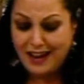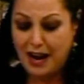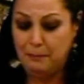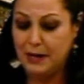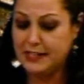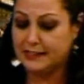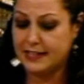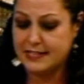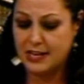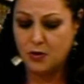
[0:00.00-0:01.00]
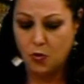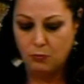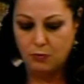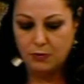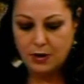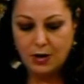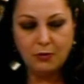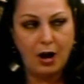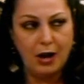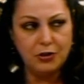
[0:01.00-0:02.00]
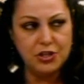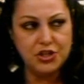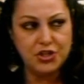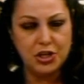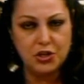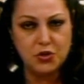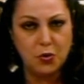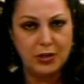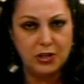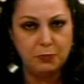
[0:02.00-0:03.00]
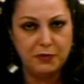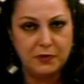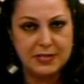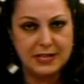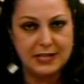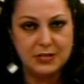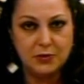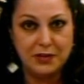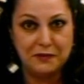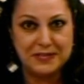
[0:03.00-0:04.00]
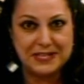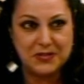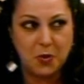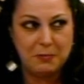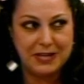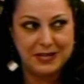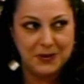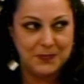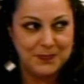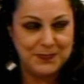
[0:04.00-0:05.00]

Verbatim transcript: A banda tá sem rumo. Qual é o destino escolhido por vocês e o que vocês comeriam?